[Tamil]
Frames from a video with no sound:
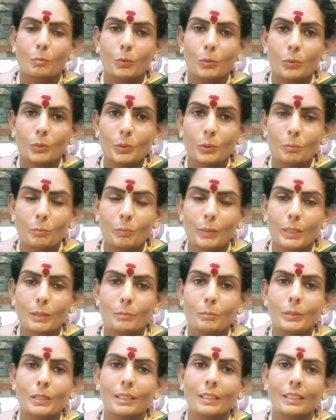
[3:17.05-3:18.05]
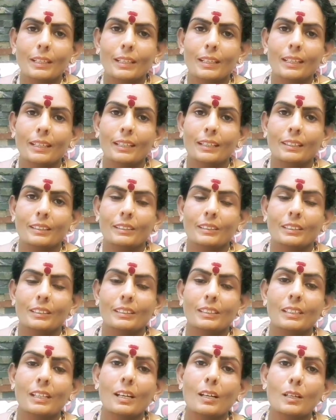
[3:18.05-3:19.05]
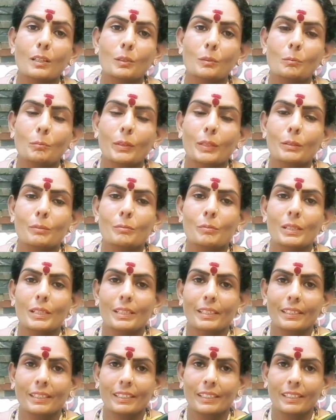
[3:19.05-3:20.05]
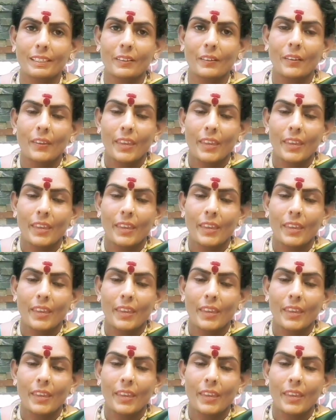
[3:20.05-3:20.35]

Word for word: மூணும் பெண் பிள்ளைங்க நாலும் பெண் பிள்ளைங்க